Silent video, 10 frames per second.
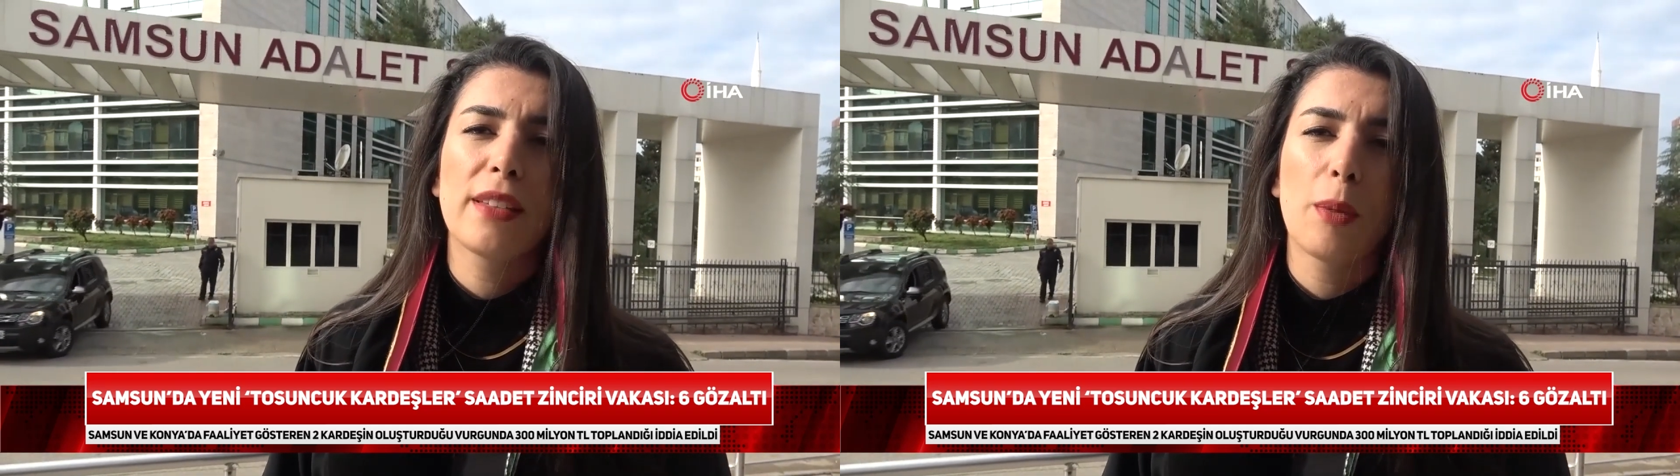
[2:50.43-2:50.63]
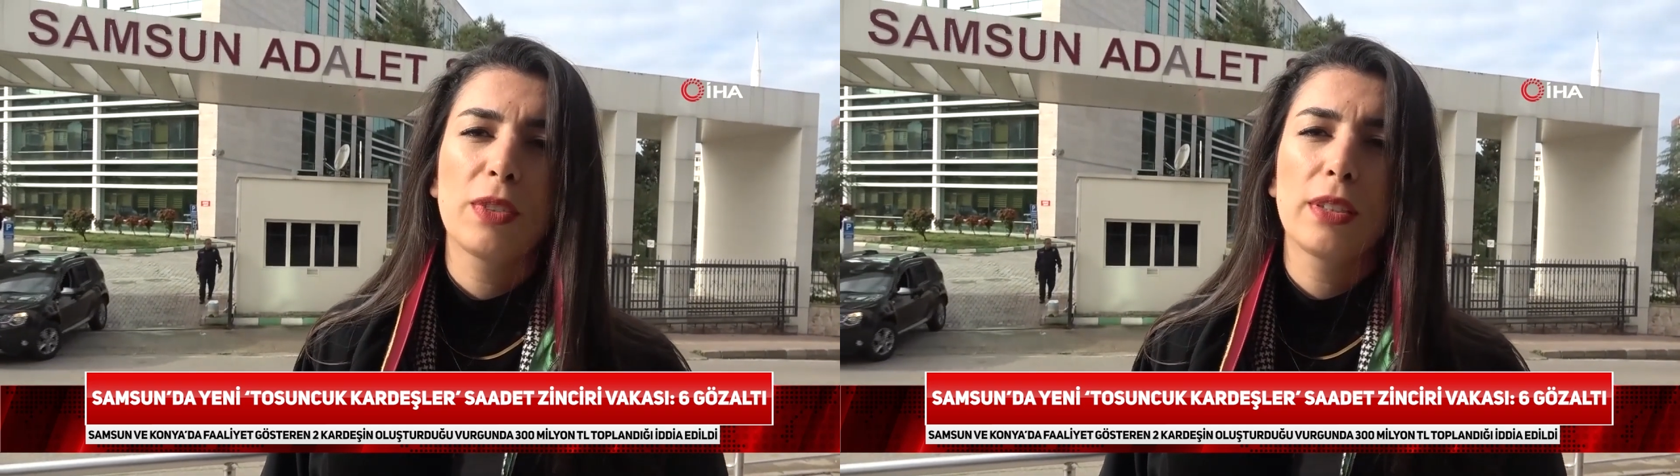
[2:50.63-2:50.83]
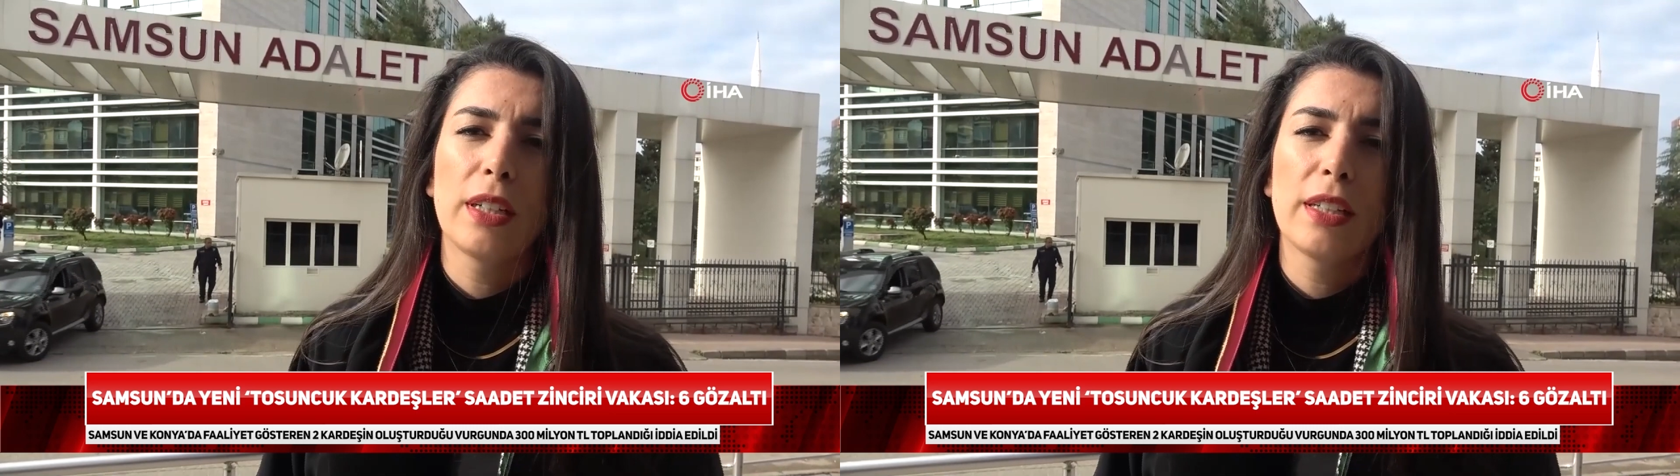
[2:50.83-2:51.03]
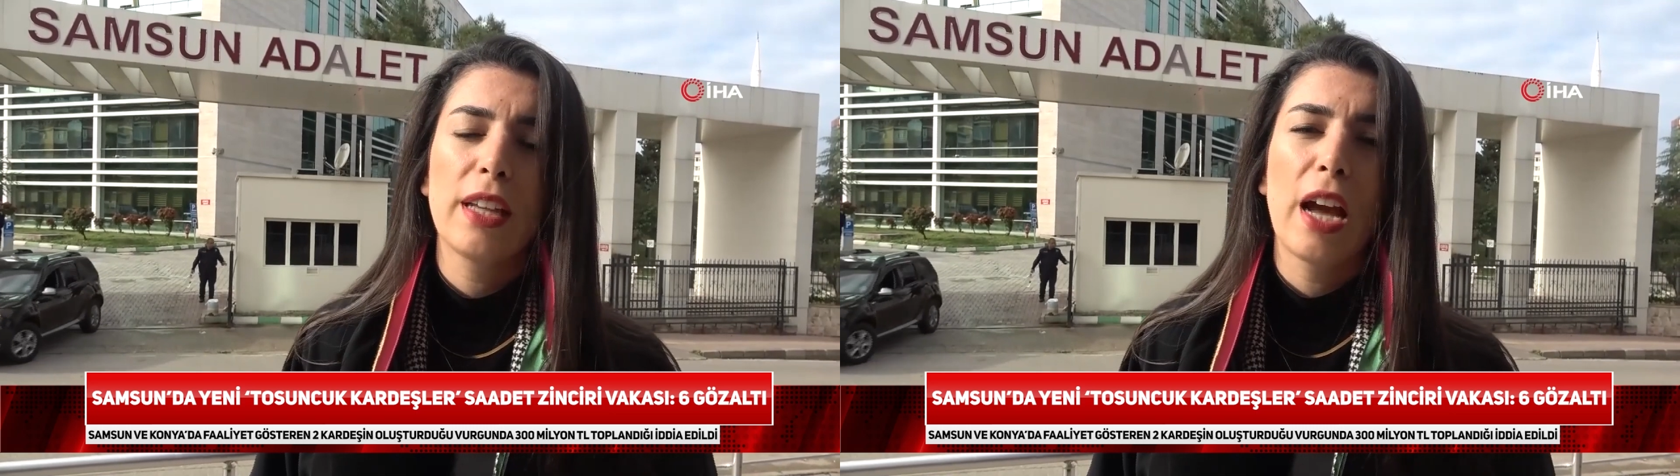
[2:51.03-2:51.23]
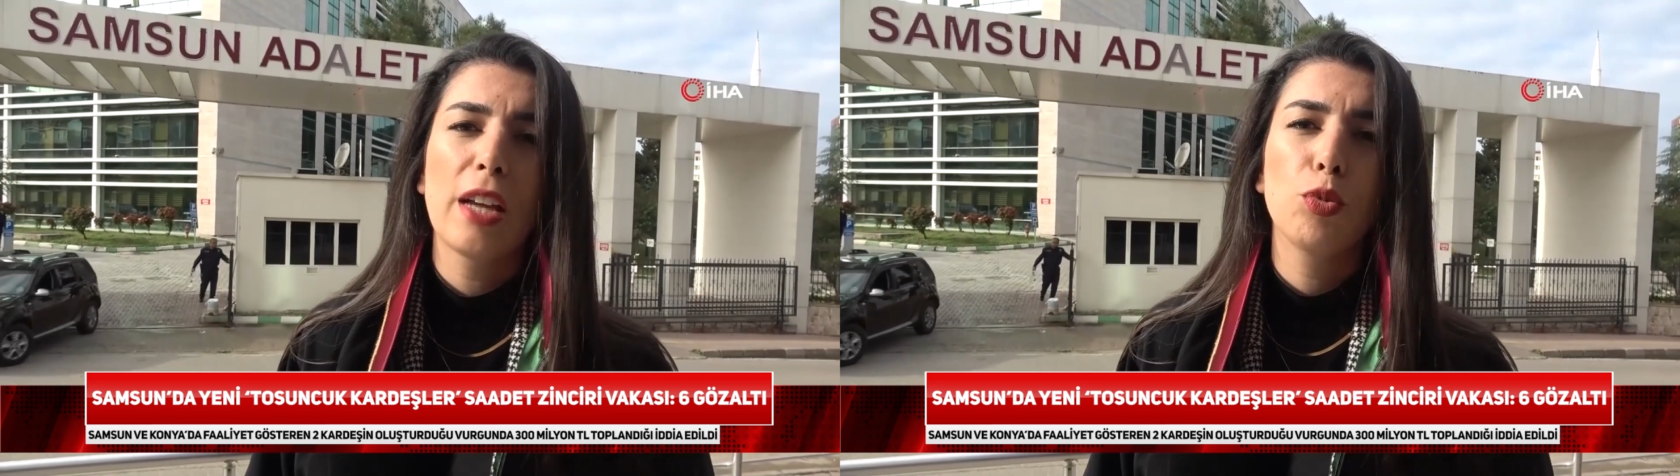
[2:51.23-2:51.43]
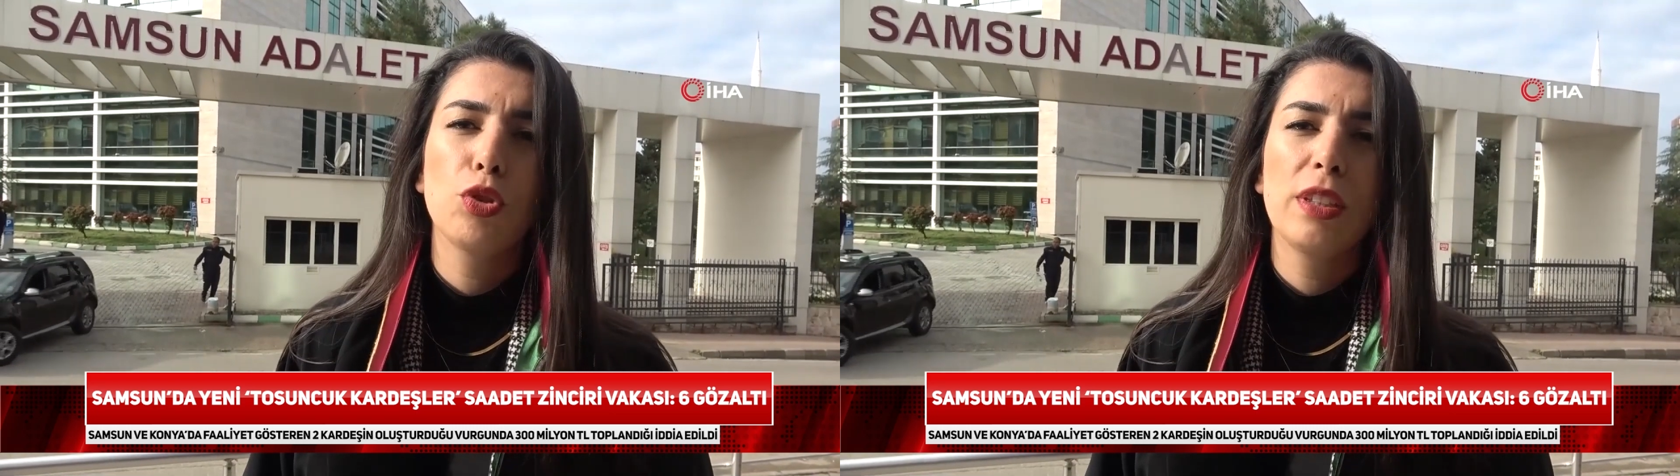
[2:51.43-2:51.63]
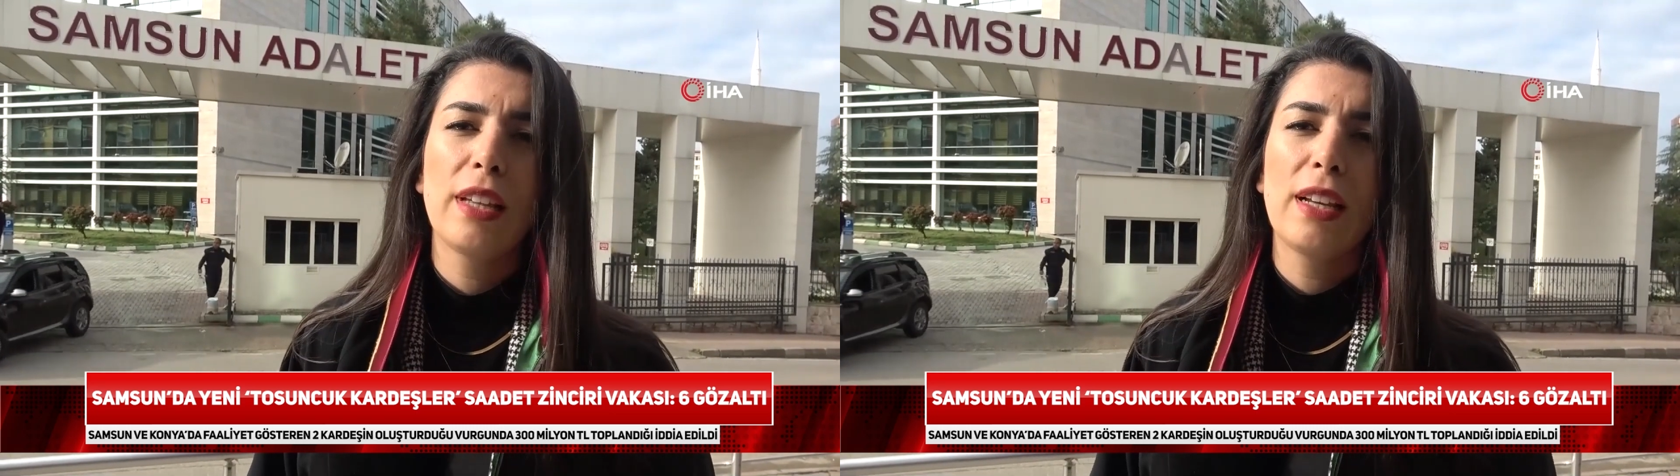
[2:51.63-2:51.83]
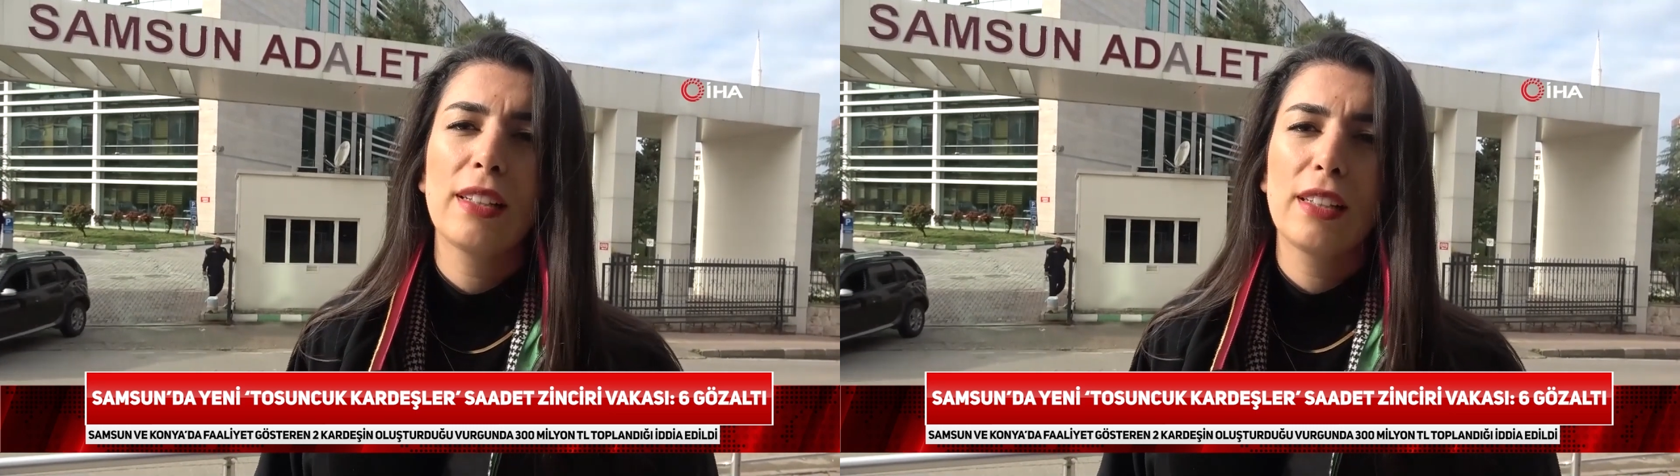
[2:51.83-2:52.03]
yaptıklarını yani bunun
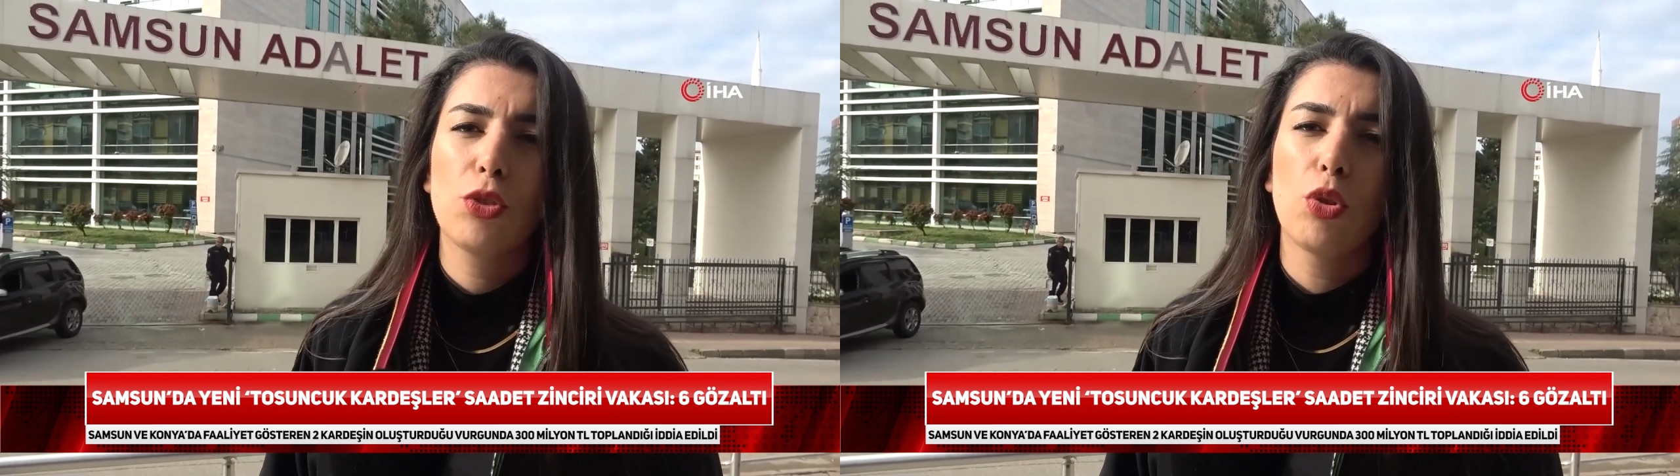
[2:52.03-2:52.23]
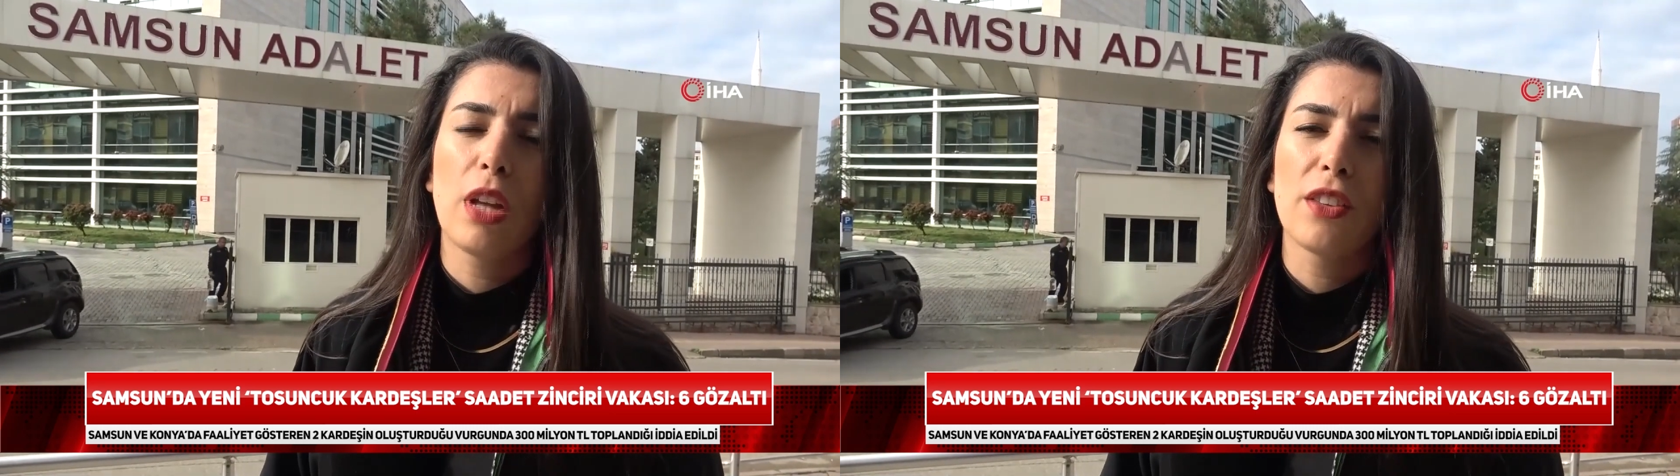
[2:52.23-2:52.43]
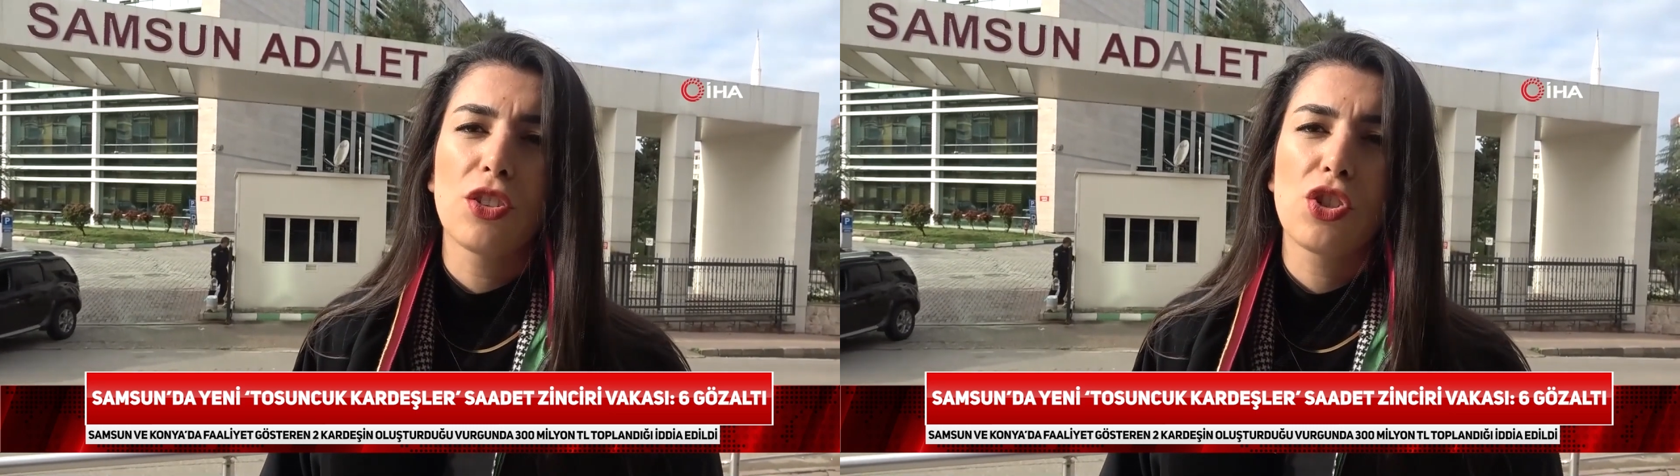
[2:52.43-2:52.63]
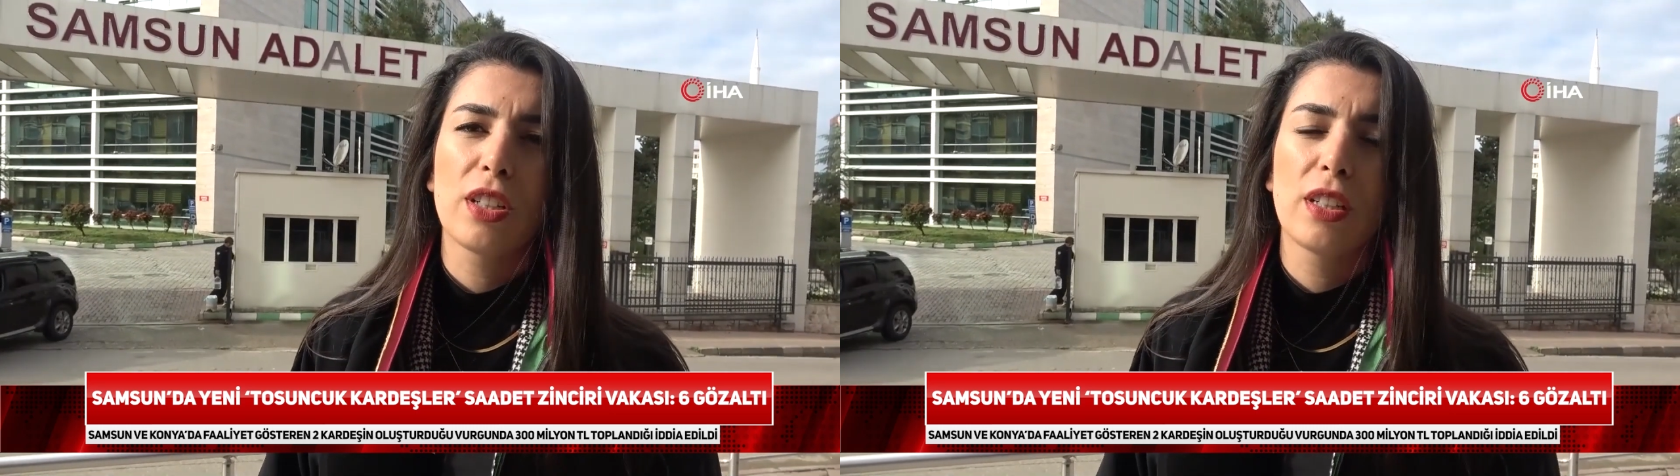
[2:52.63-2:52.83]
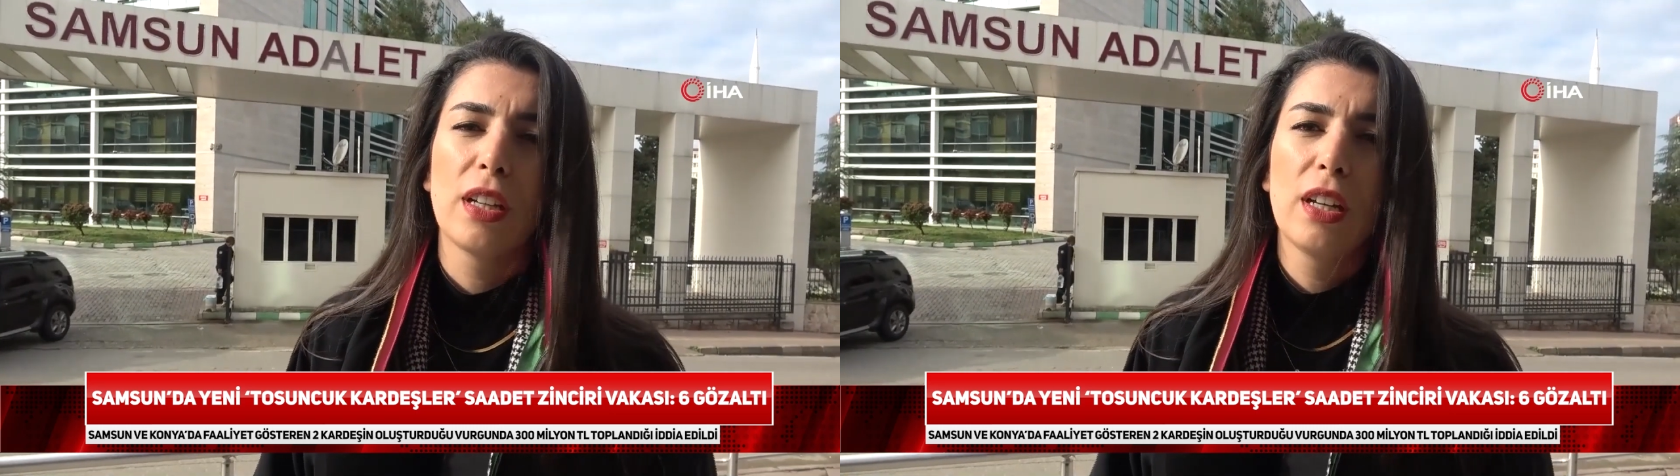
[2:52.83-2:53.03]
nitelikli dolandırıcılık